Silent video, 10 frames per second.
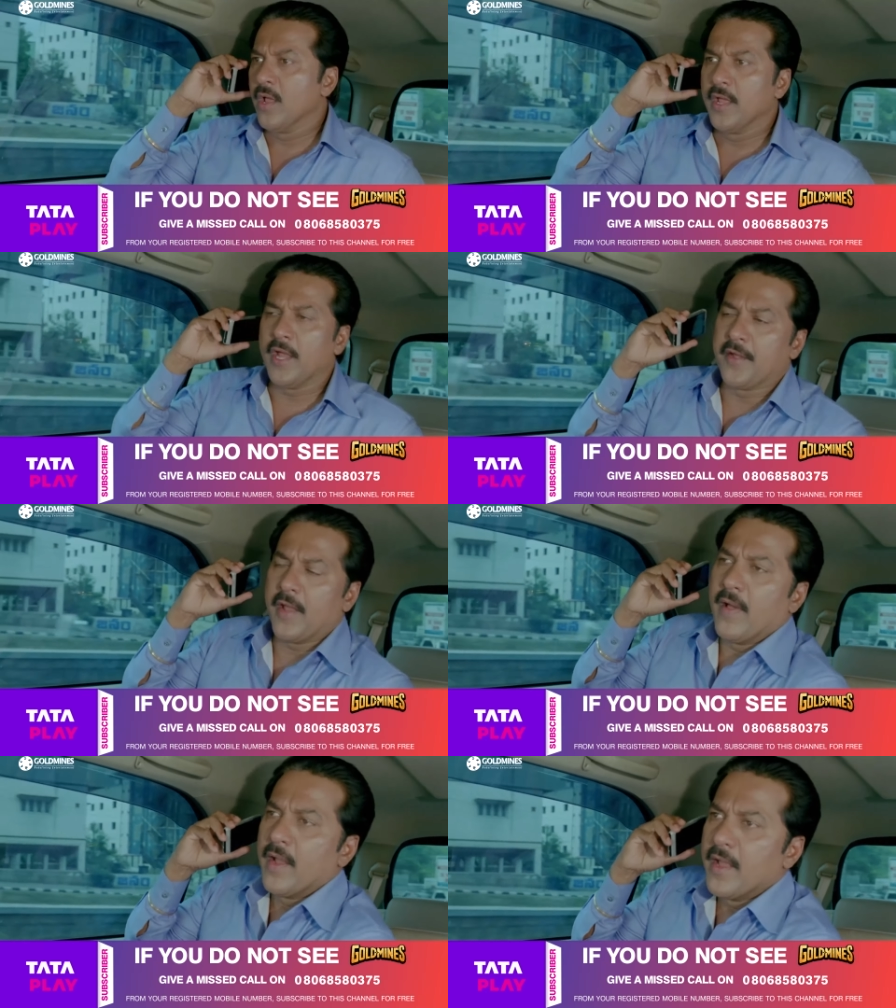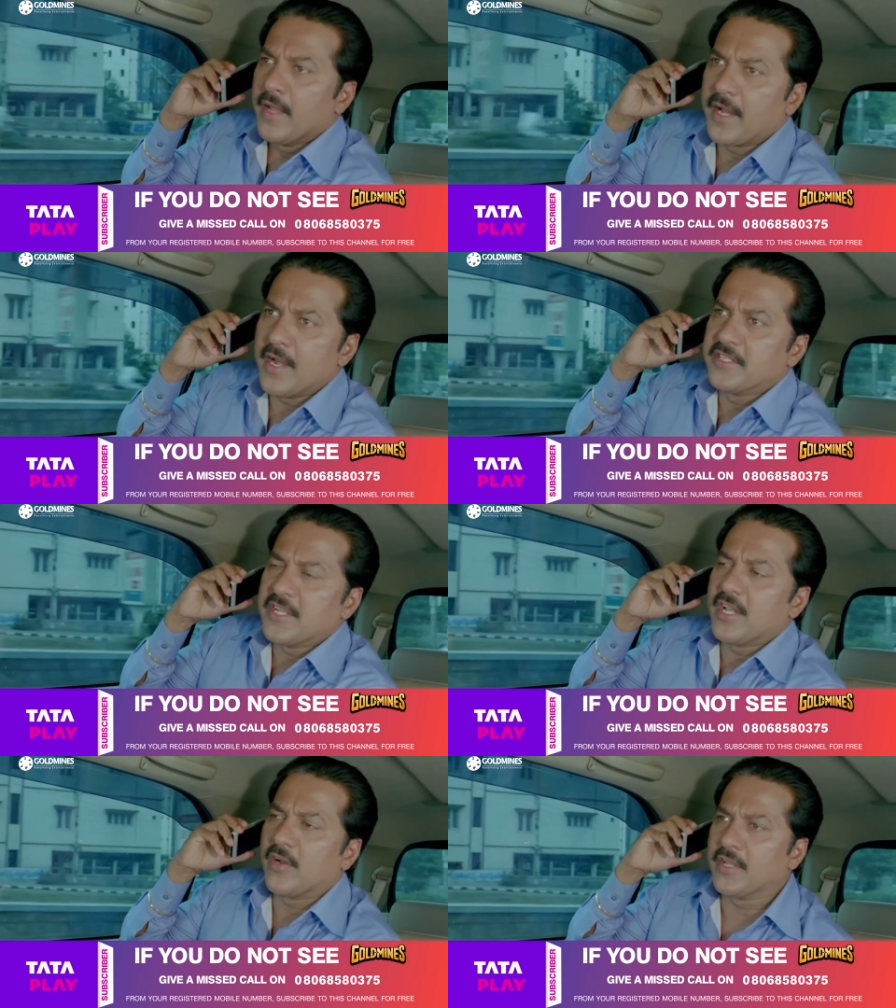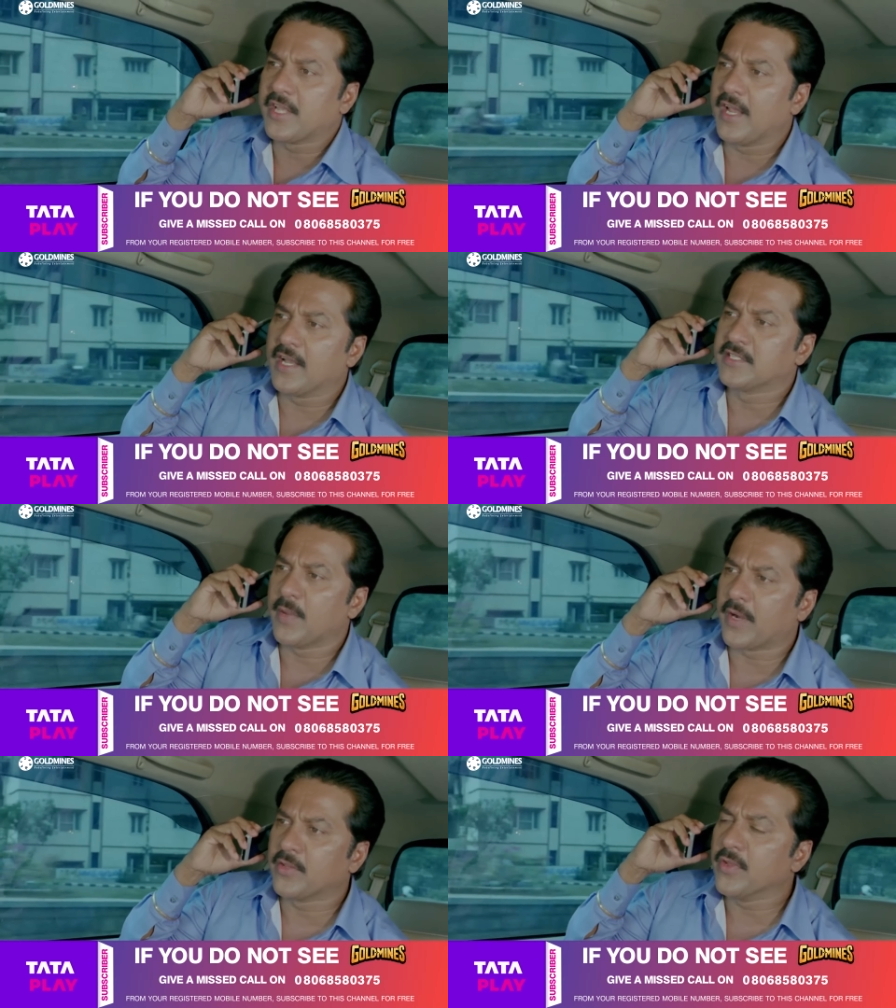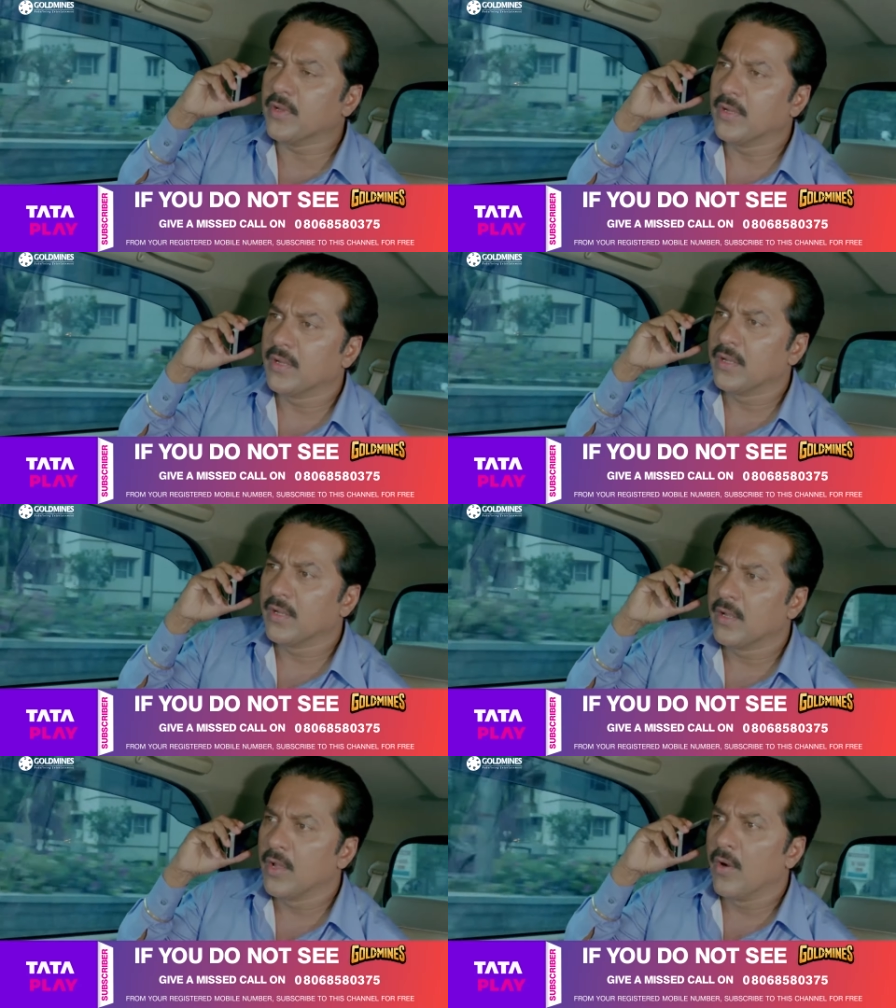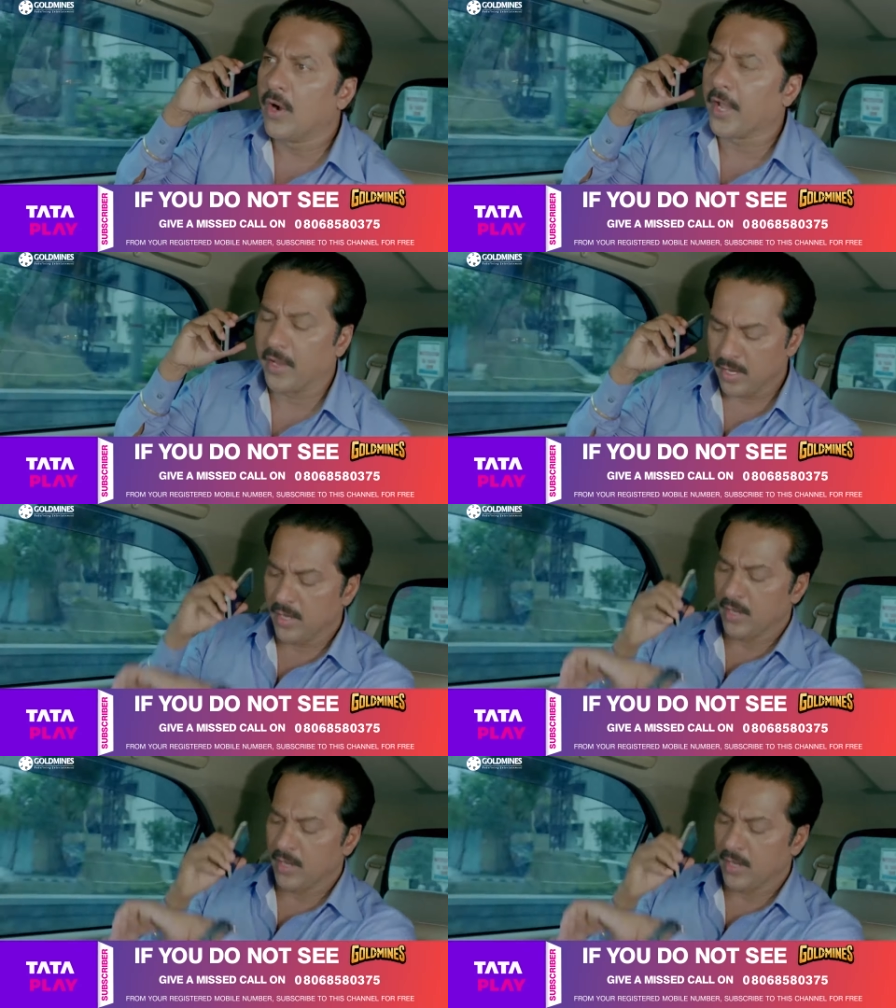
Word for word: मिनट सर ड्राइवर सेंट्रल जेल जाने में हमें कितना वक्त लगेगा 10 मिनट सर ओके